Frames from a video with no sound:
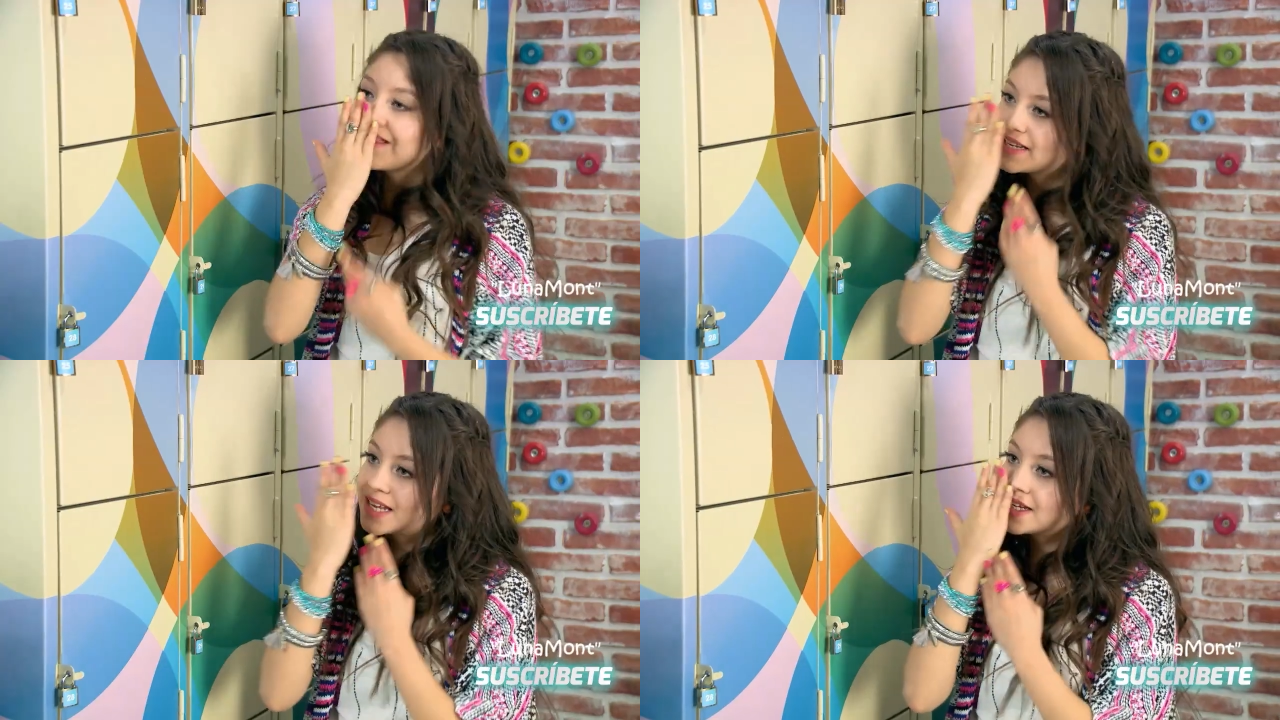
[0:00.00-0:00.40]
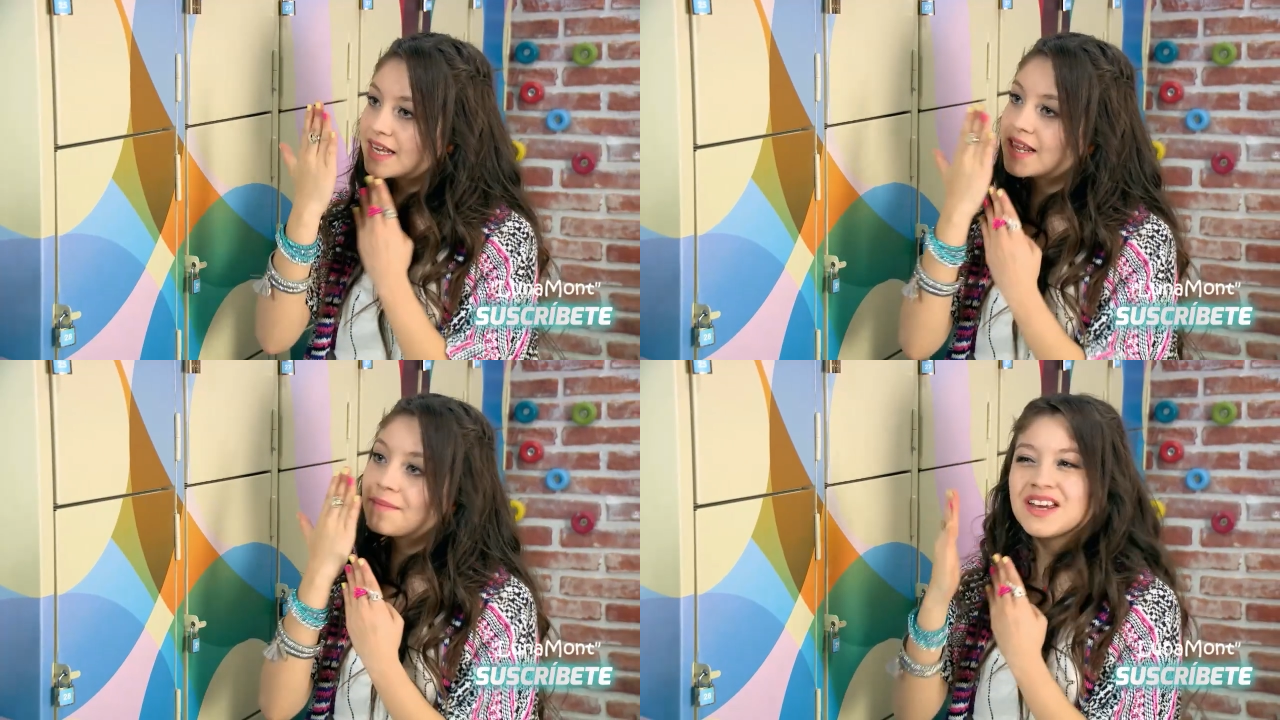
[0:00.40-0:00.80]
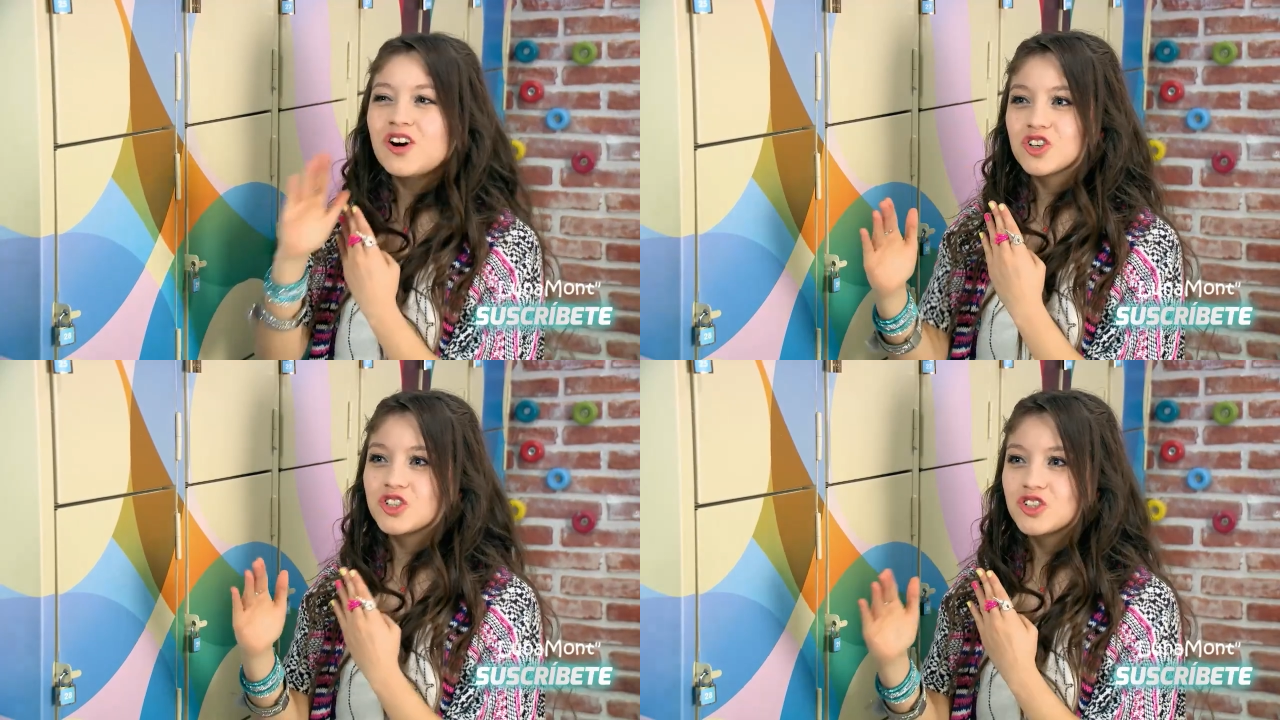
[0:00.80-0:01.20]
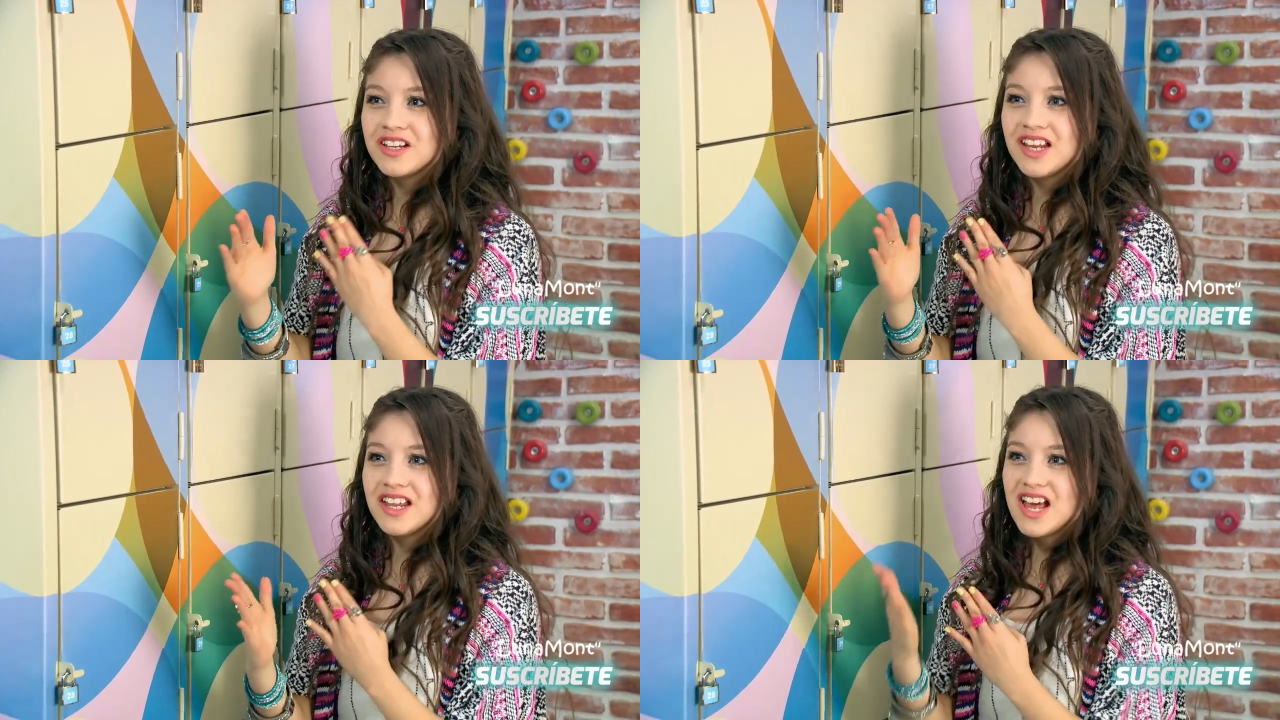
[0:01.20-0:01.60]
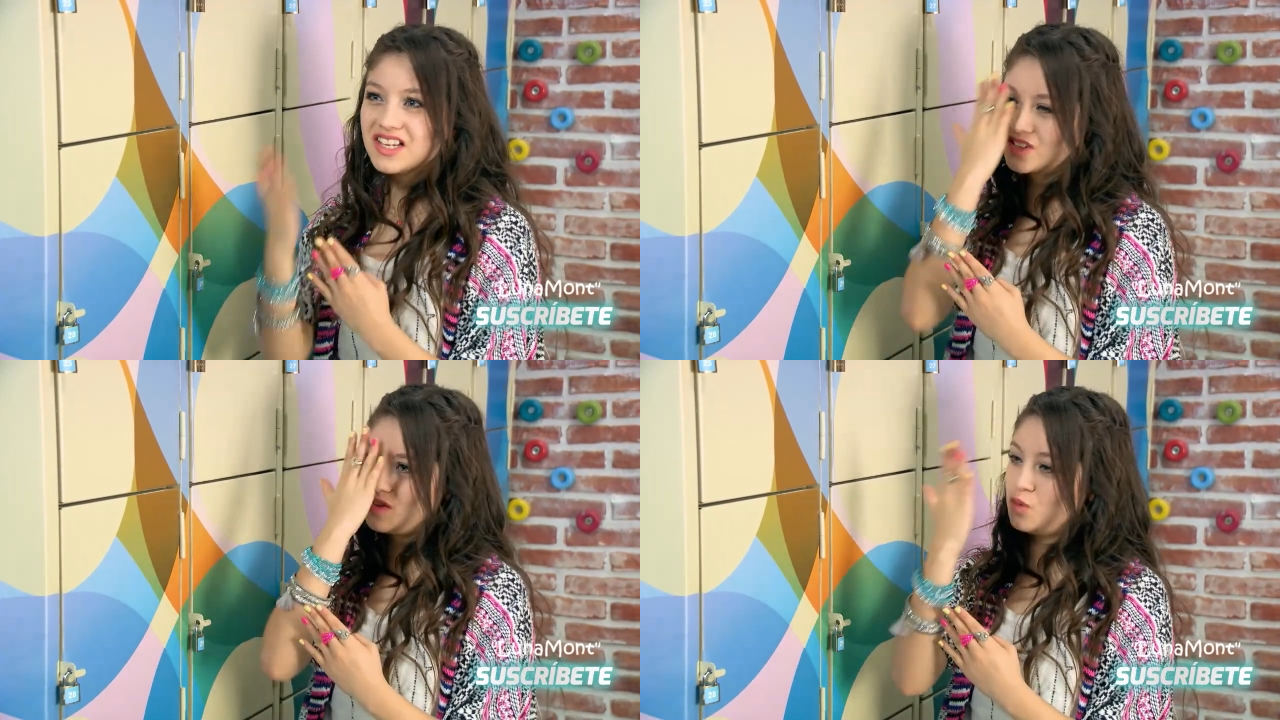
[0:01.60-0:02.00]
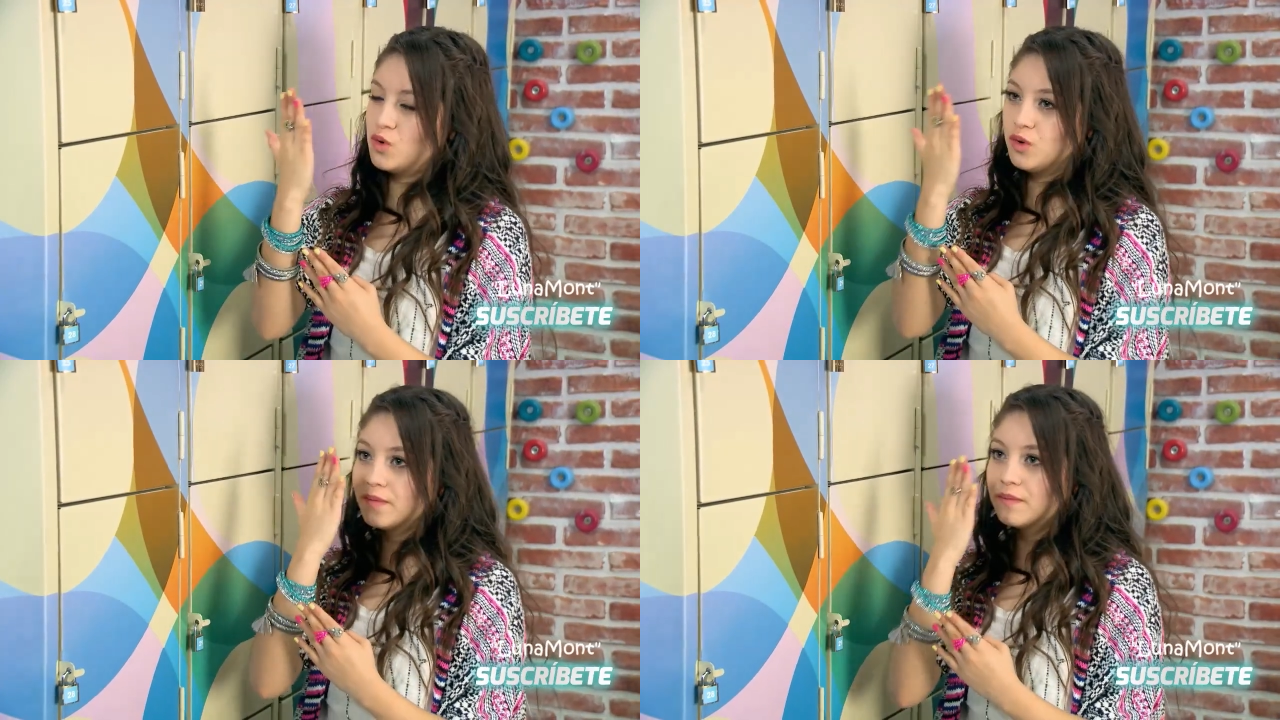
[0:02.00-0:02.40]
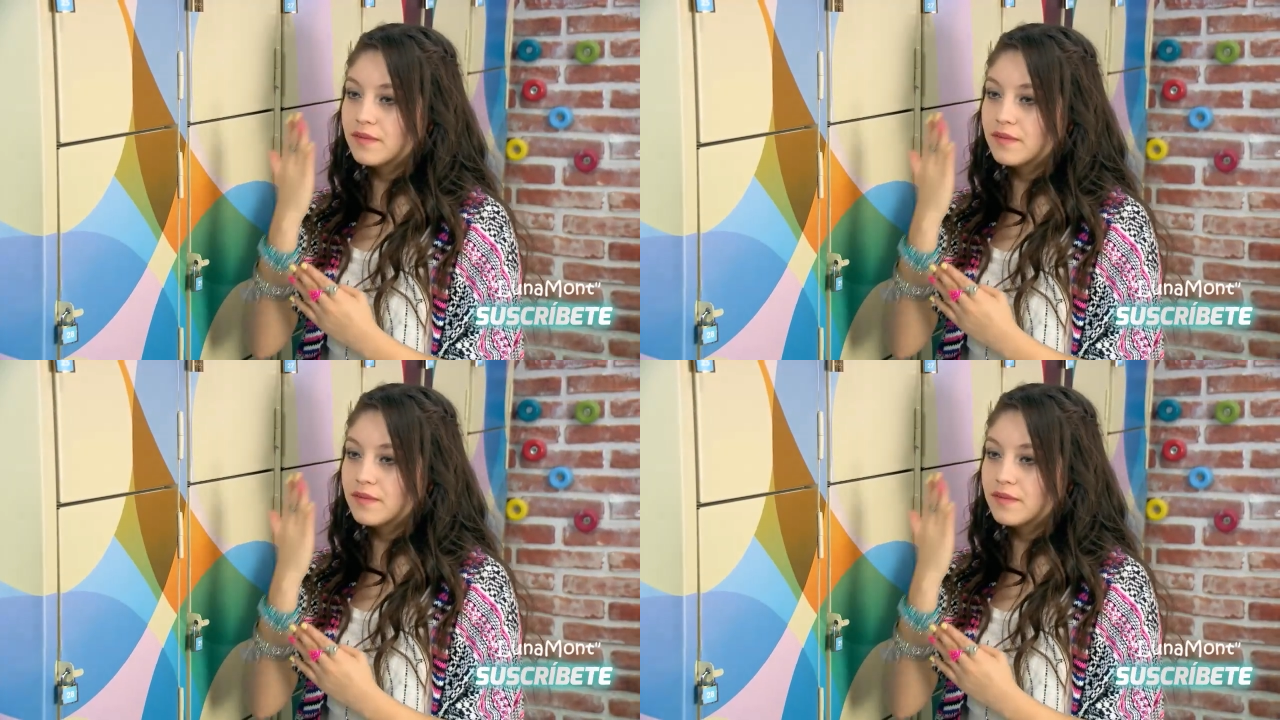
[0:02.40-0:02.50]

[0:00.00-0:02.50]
la distancia de amigos, ¿entiendes? Entiendo,